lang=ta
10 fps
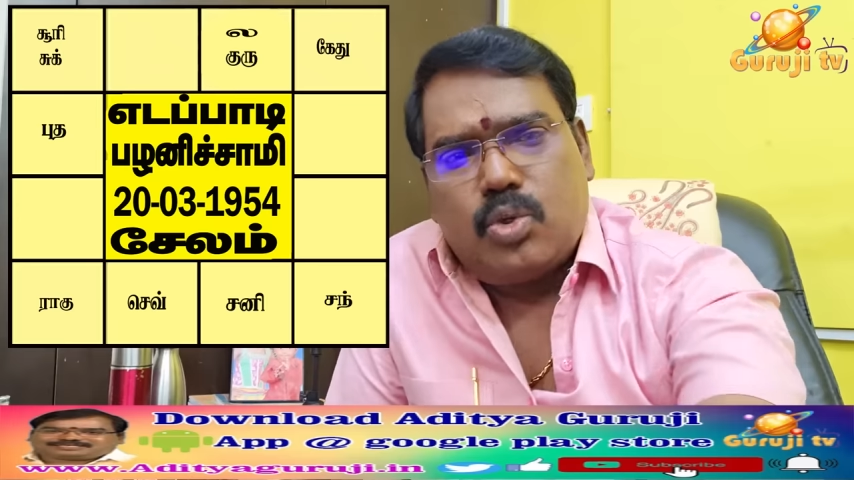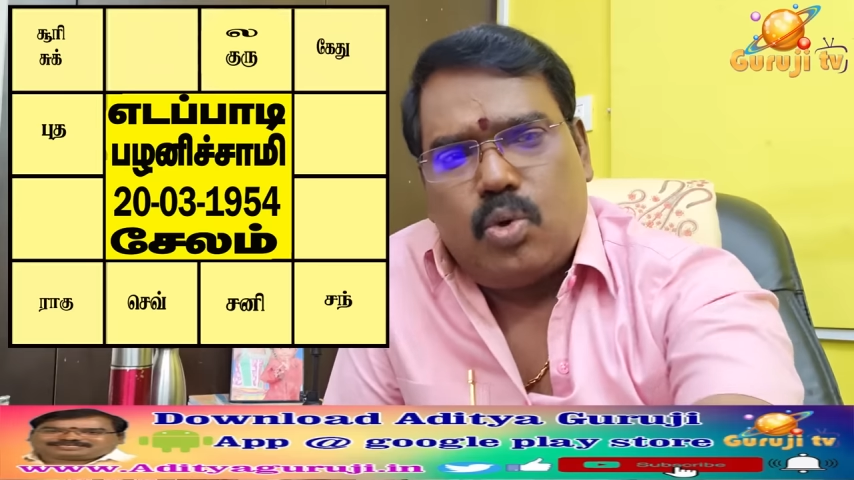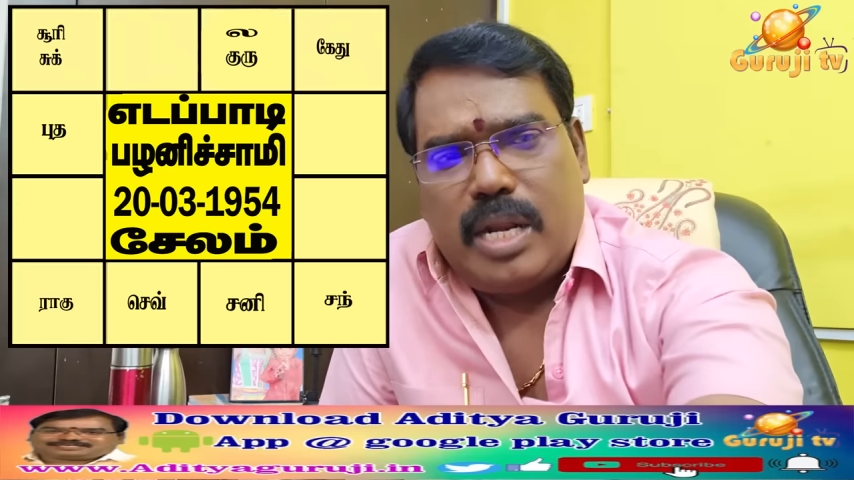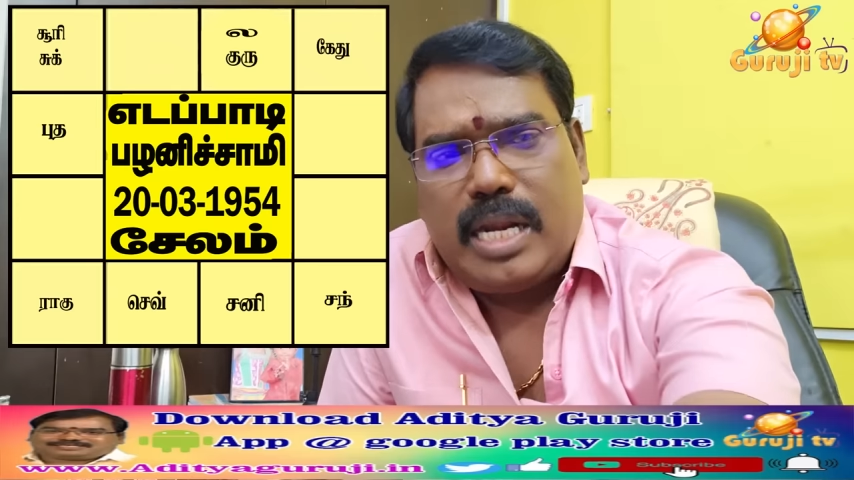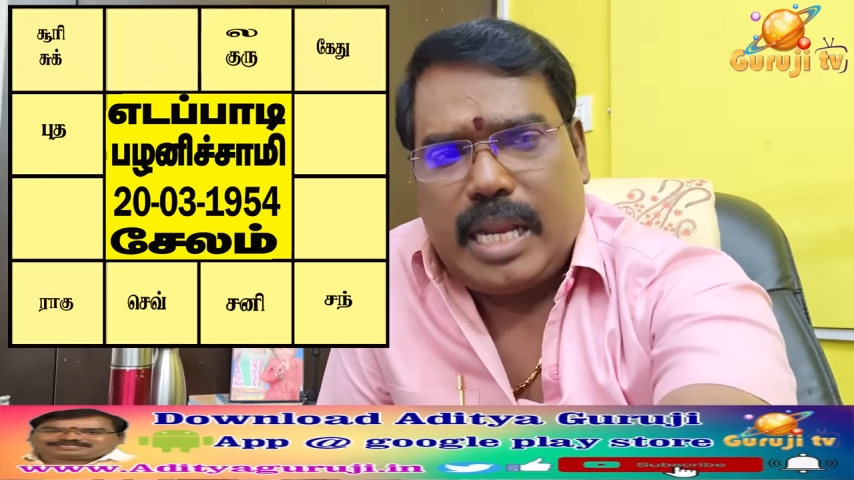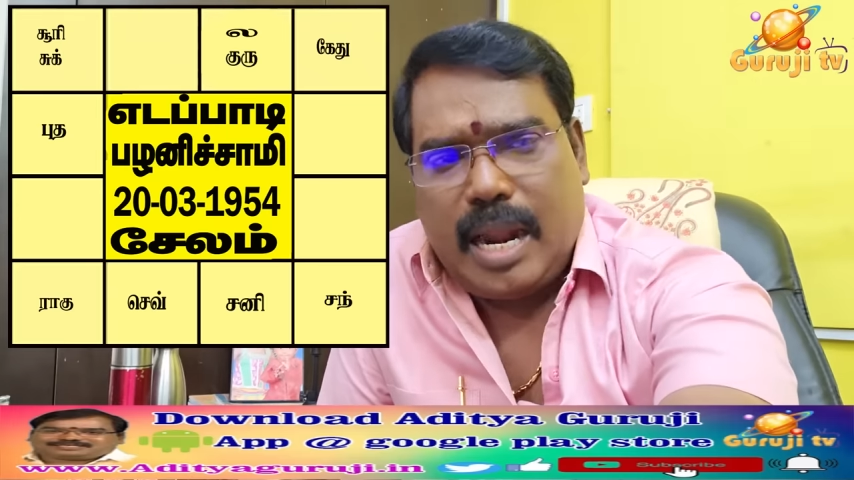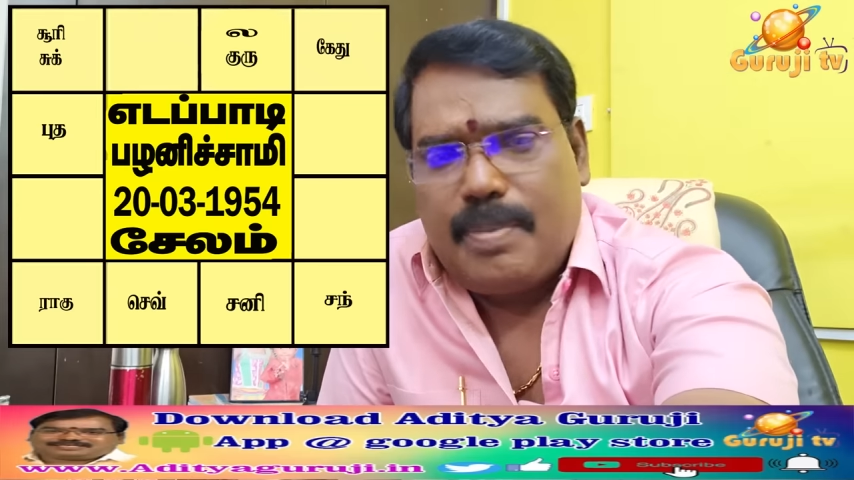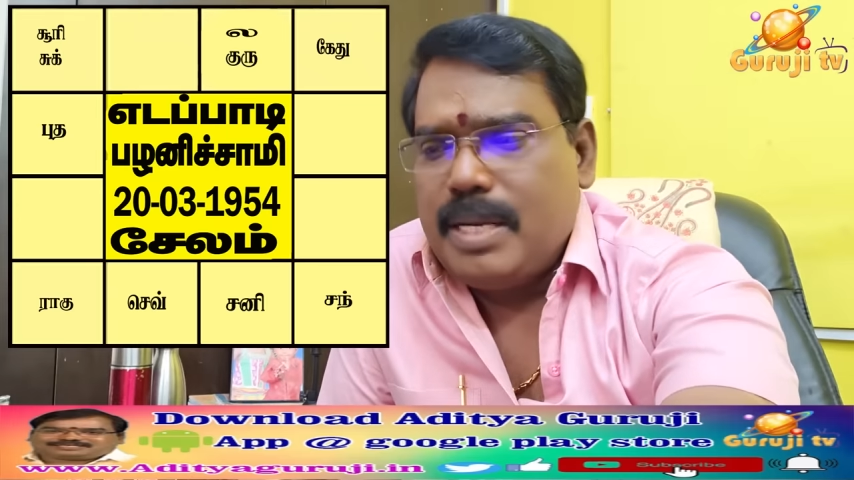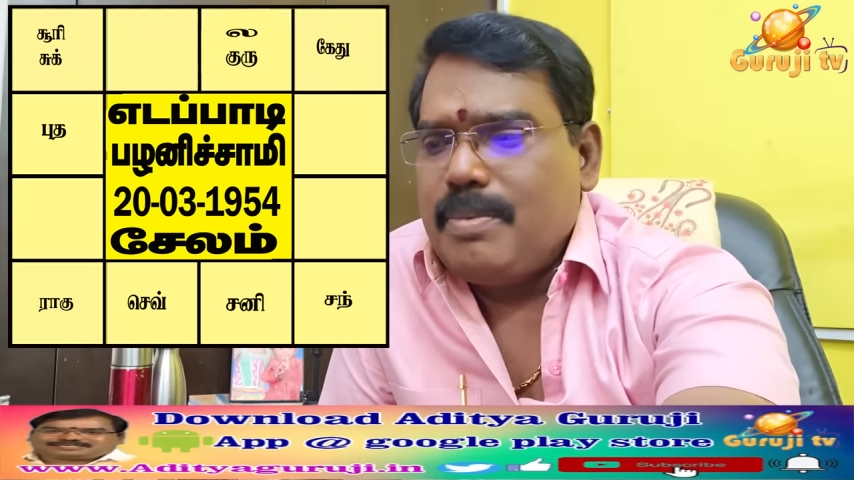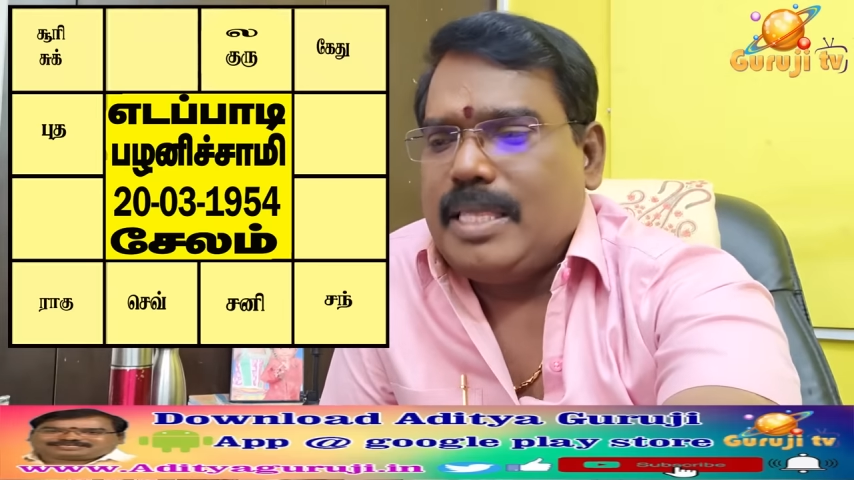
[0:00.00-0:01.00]
சூழல்
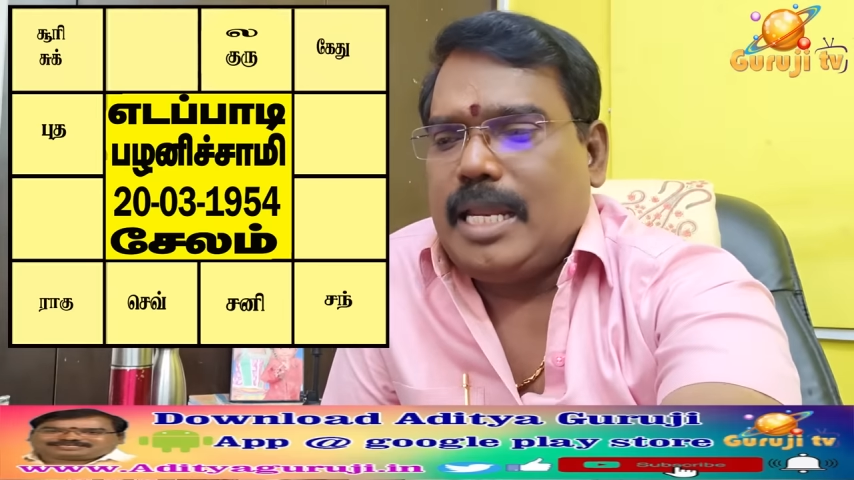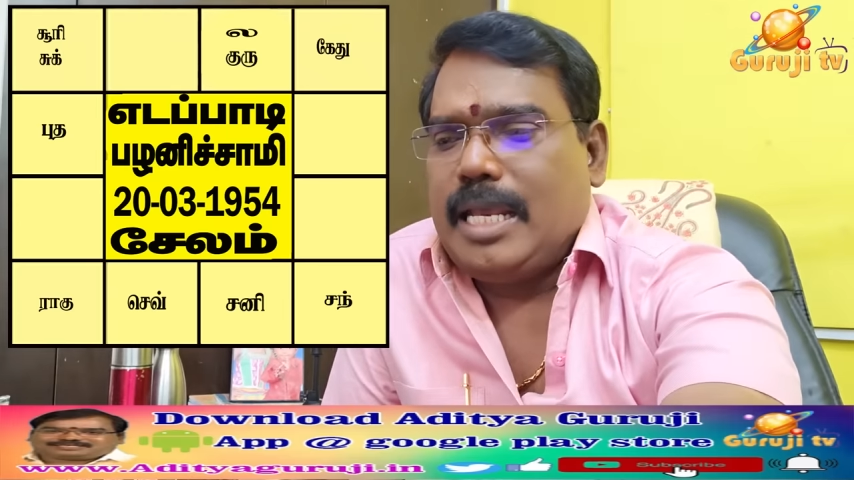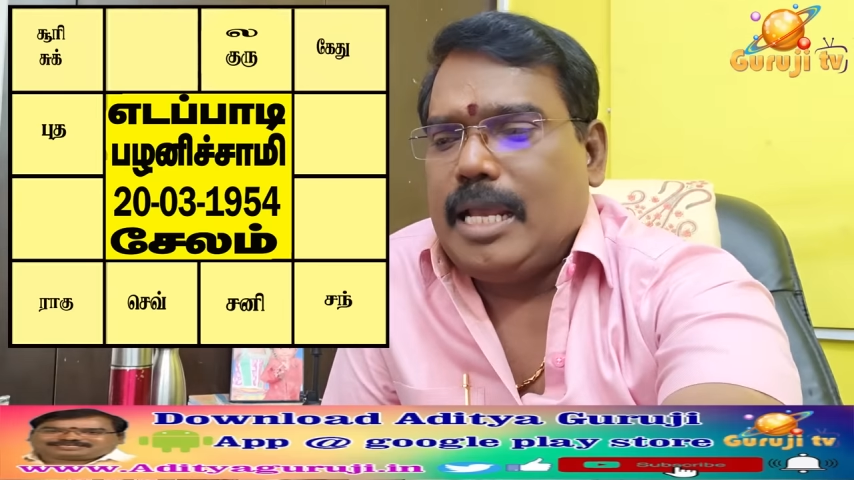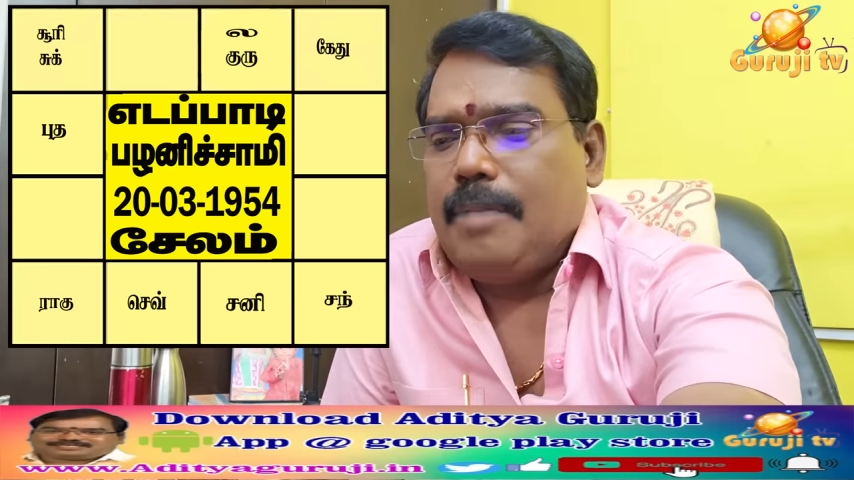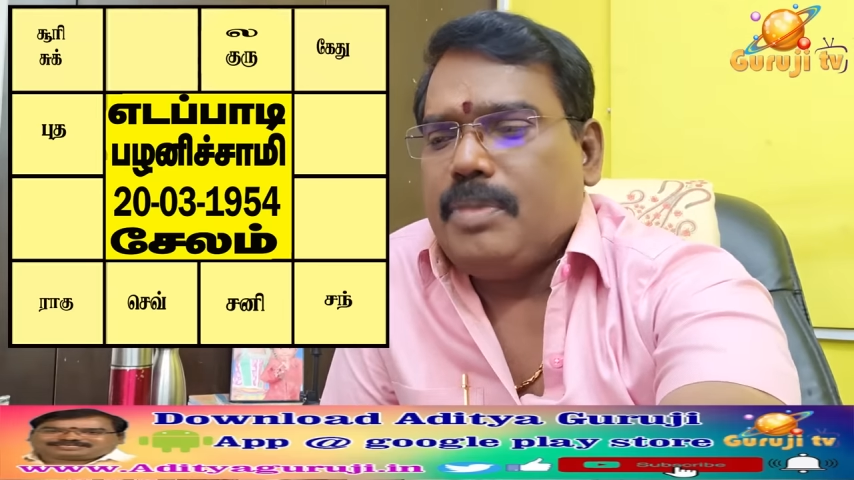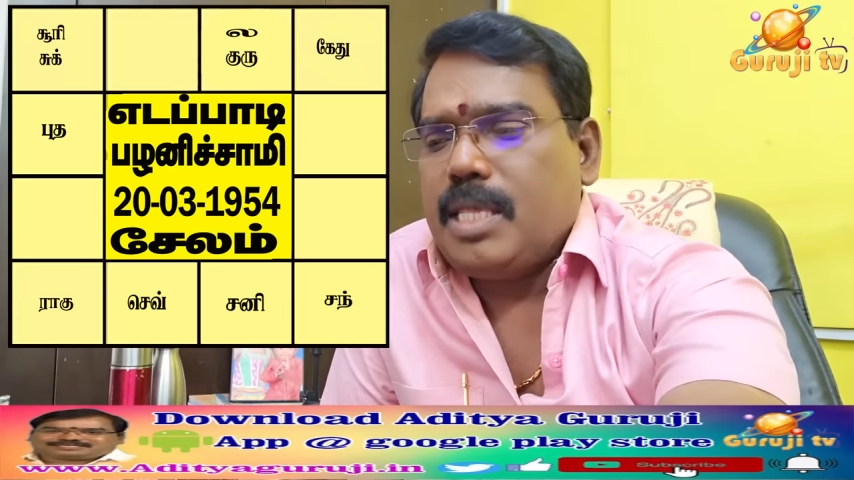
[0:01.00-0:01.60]
அப்படின்னு பார்த்துட்டிங்கன்னா